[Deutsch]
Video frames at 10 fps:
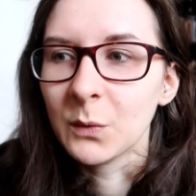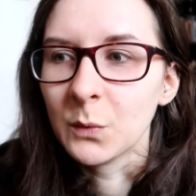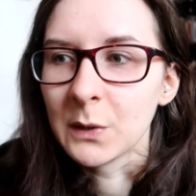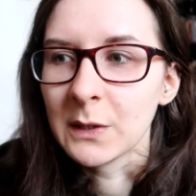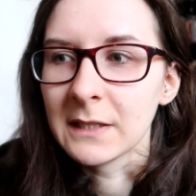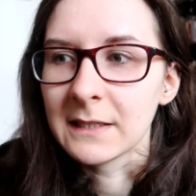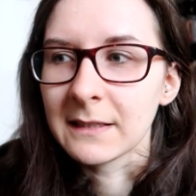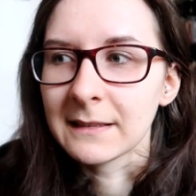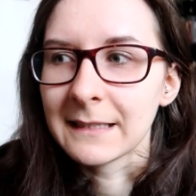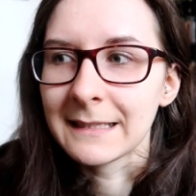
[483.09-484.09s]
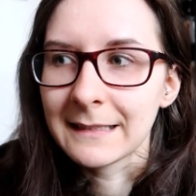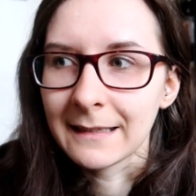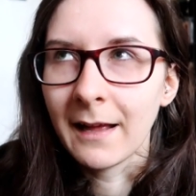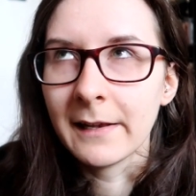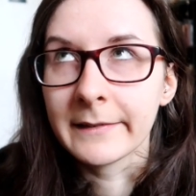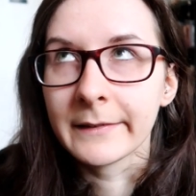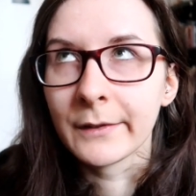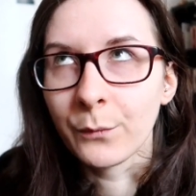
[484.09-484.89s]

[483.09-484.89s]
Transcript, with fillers: Und das sind dann halt